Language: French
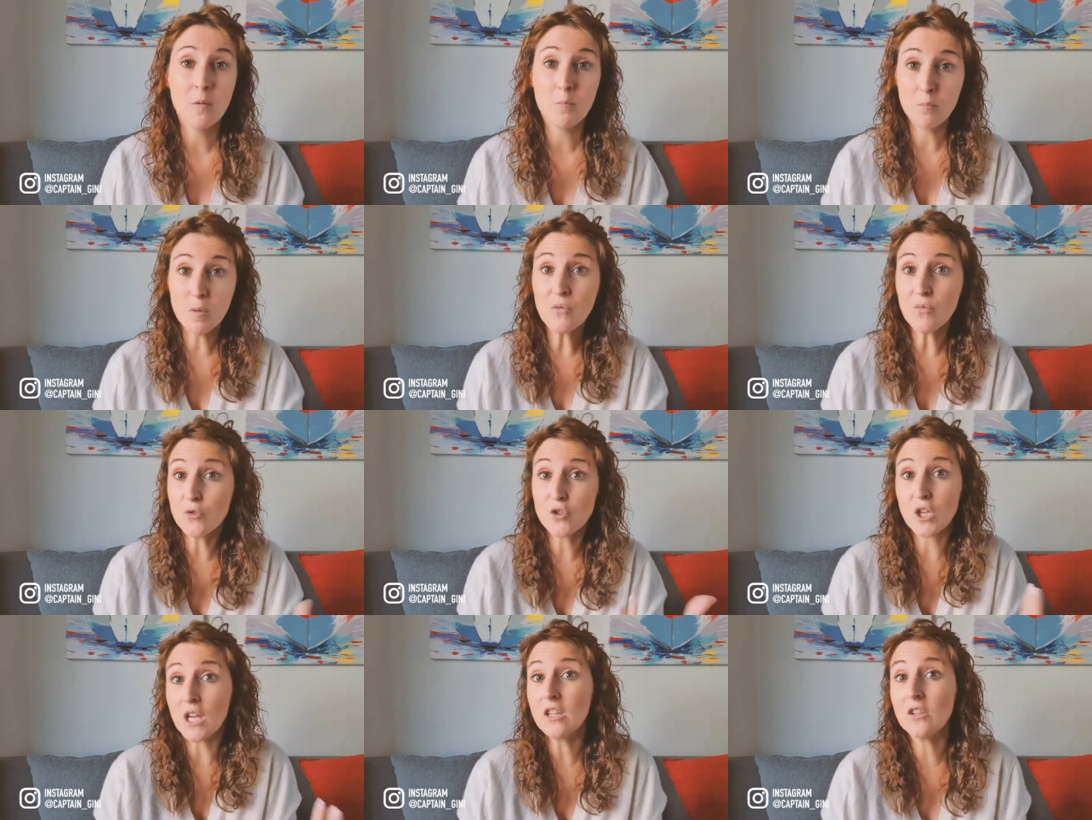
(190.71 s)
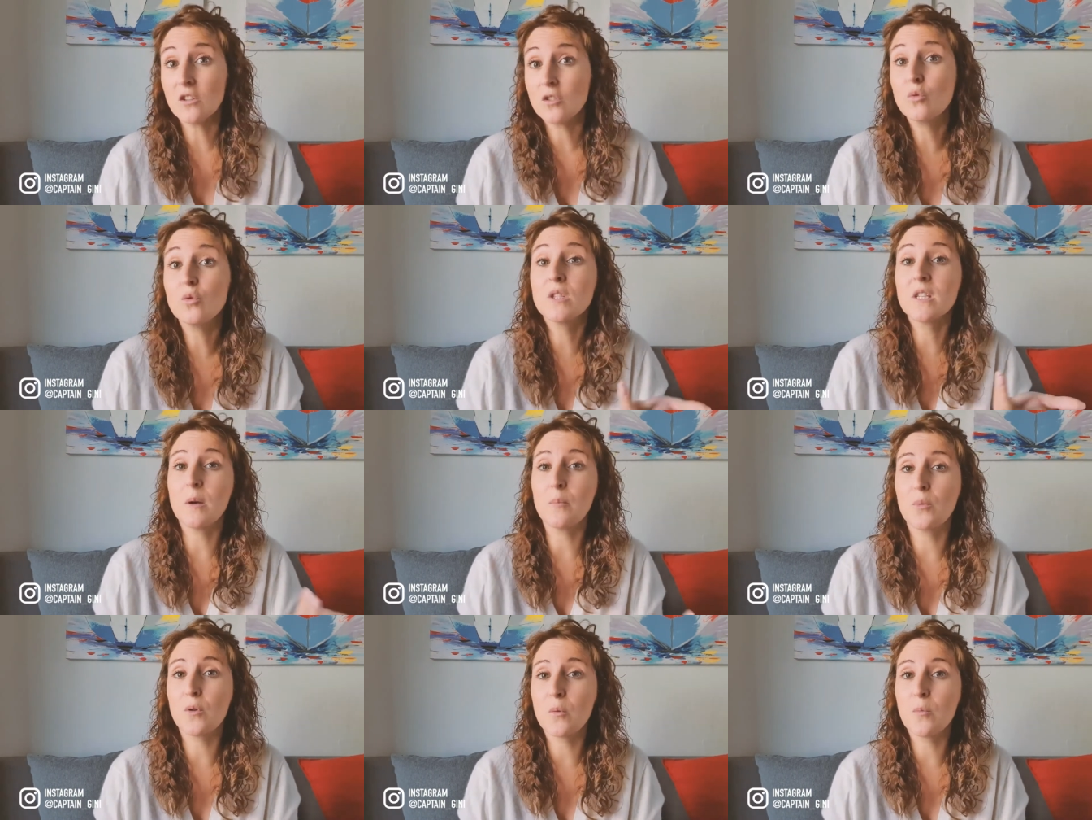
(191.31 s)
mais vous êtes tout
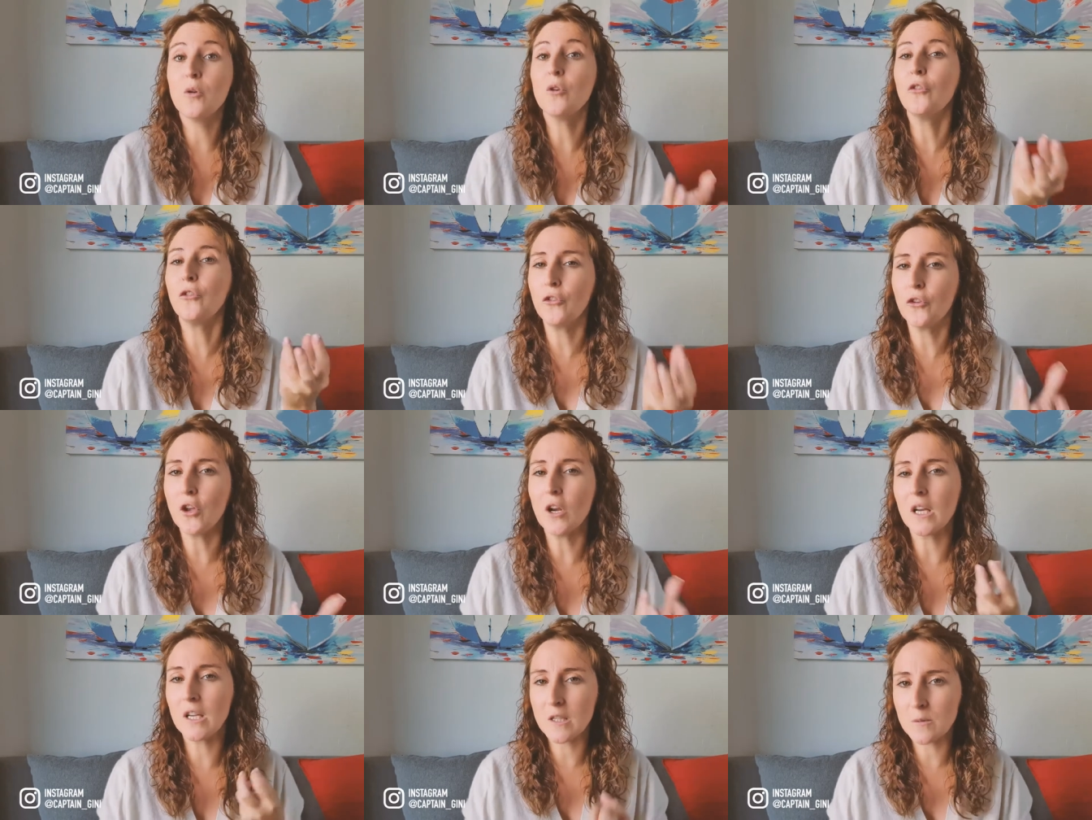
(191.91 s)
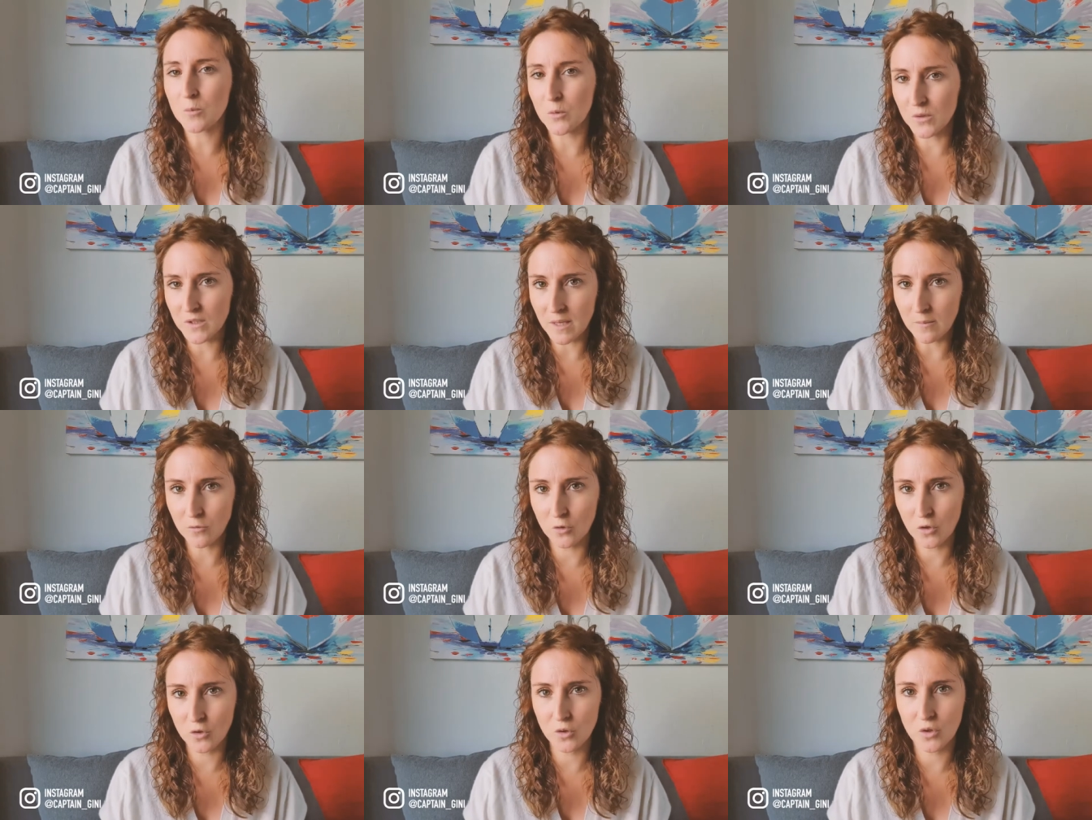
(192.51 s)
simplement seul
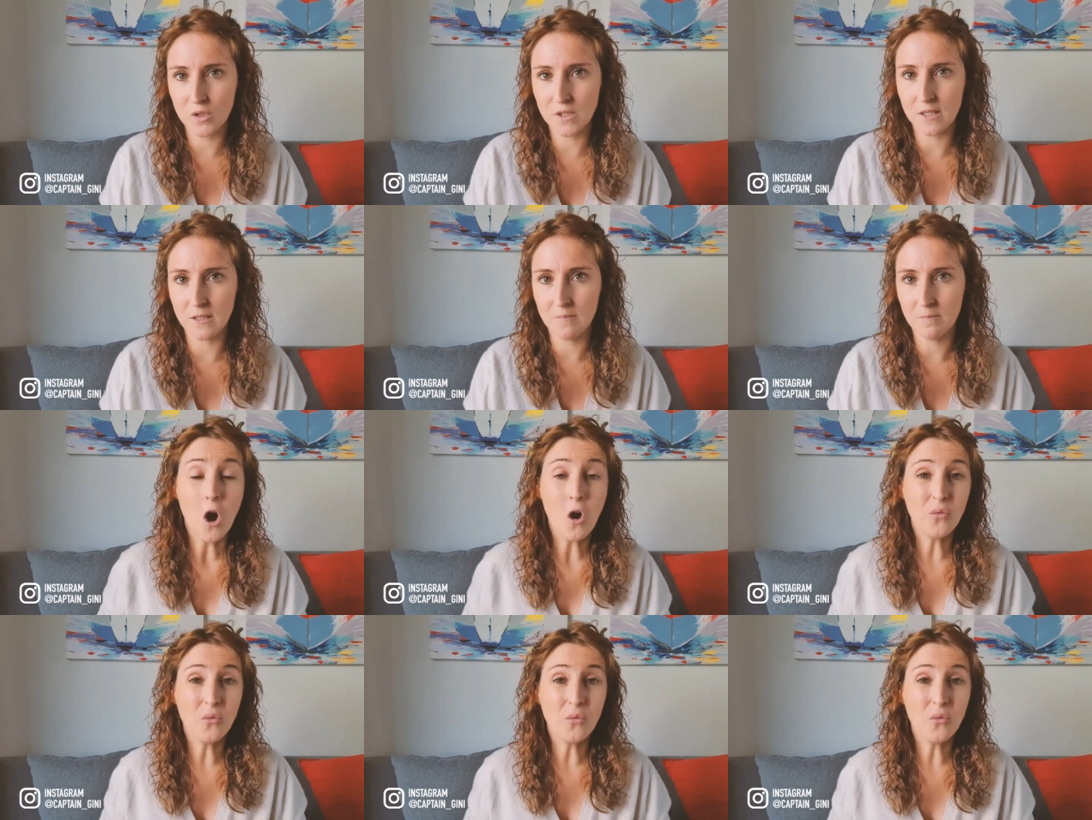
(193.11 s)
responsable de ceci.